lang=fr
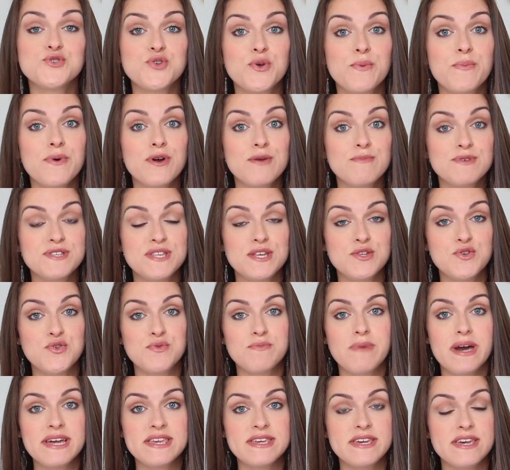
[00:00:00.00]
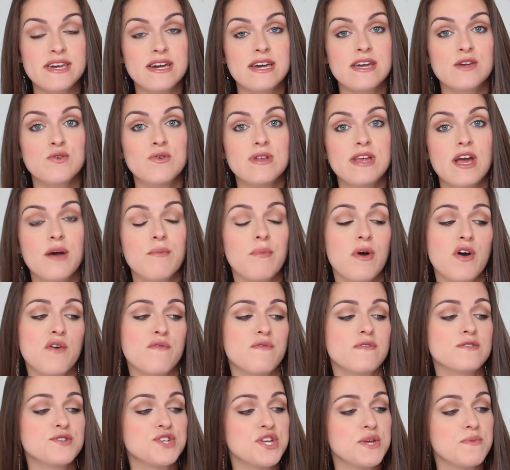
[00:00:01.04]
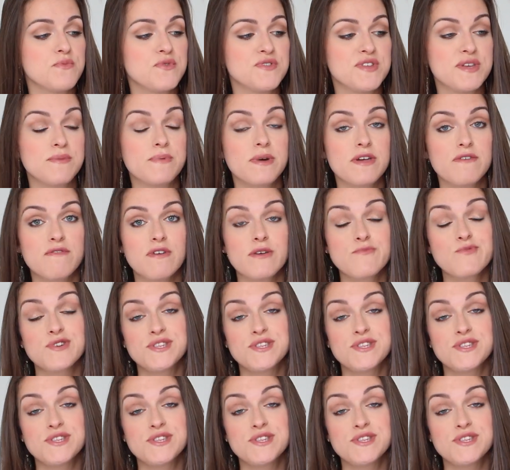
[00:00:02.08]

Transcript: The mais c'est une marque qui est régulièrement en vente chez Beauté Privée,